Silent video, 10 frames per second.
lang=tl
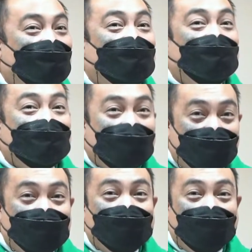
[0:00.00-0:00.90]
that
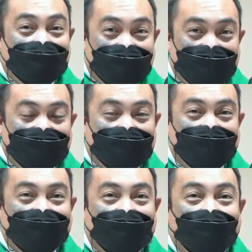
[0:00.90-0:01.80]
comes with it.
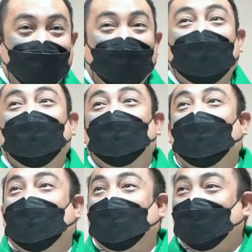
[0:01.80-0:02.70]
When you
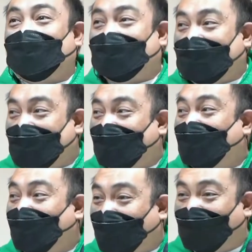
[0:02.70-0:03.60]
exercise
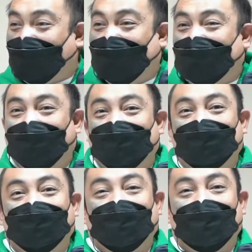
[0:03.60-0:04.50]
your freedom,
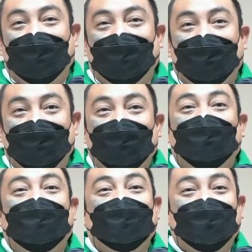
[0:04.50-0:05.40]
you
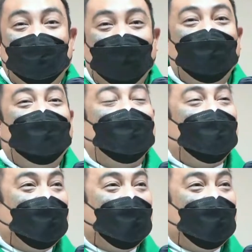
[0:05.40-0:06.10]
must know that